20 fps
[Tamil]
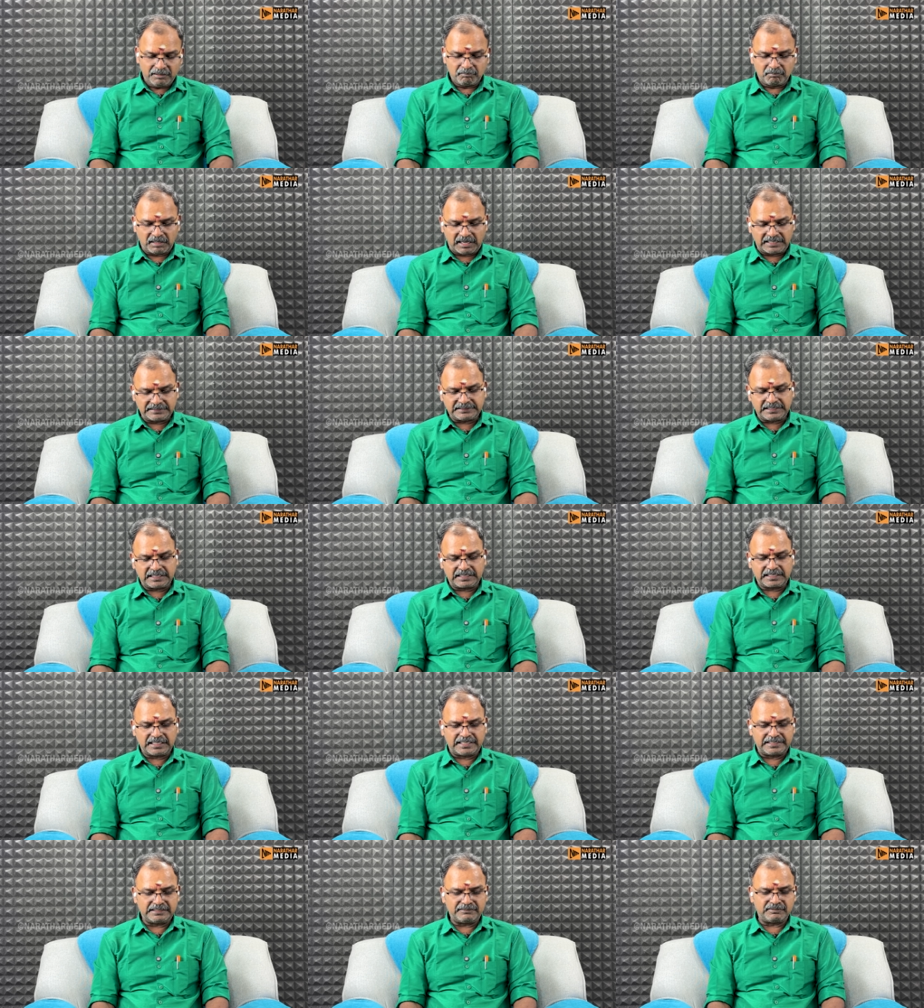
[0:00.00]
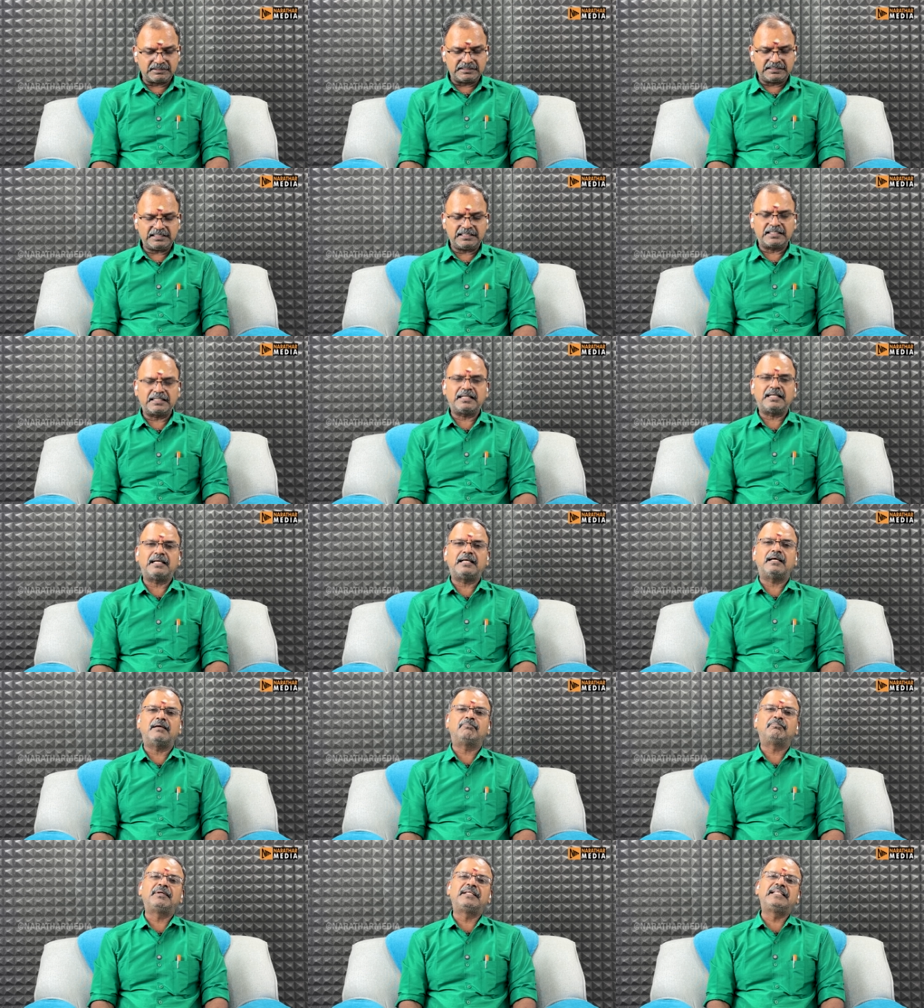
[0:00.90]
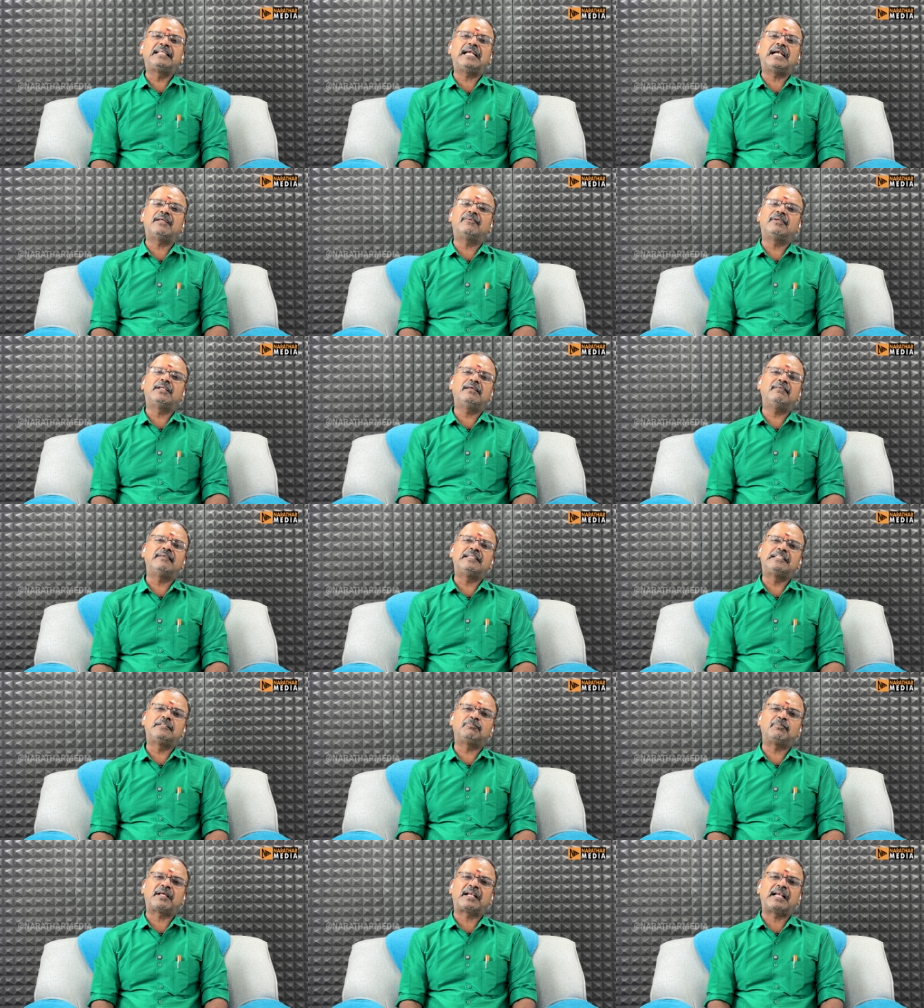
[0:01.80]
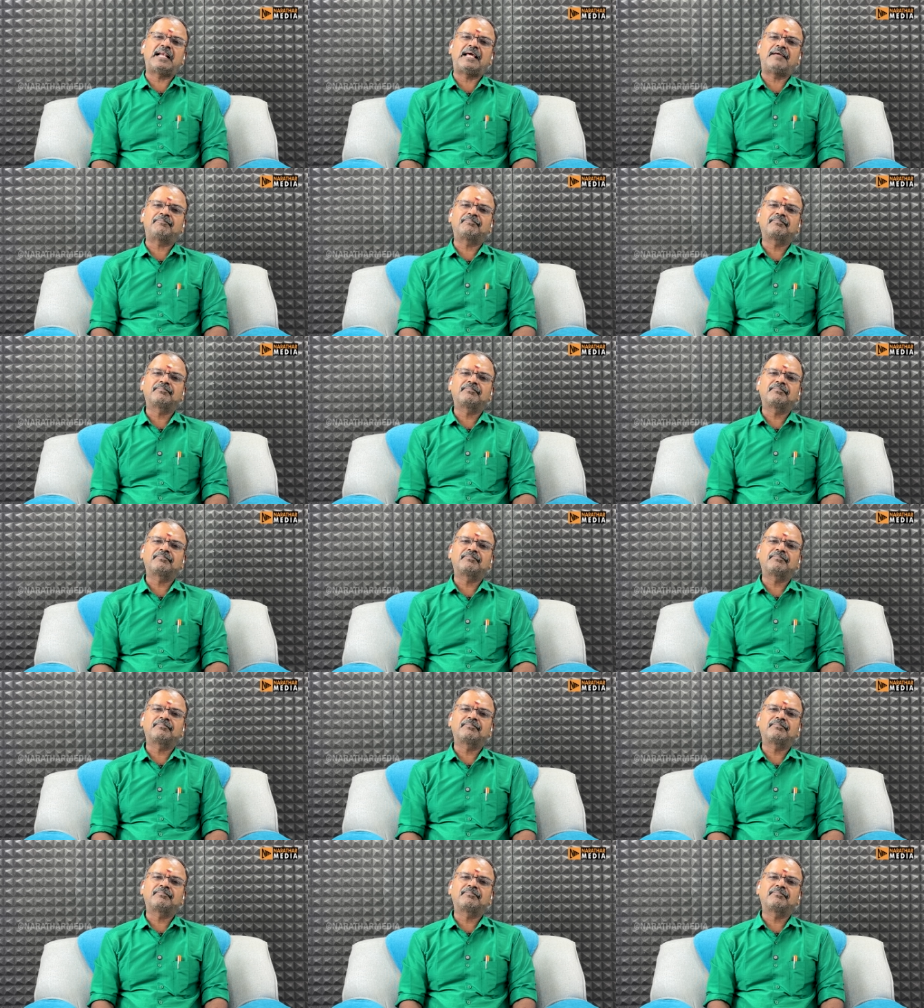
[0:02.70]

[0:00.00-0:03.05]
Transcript: பாஜக அணி வந்து அங்கே பெரிய அளவில் வெற்றி பெறல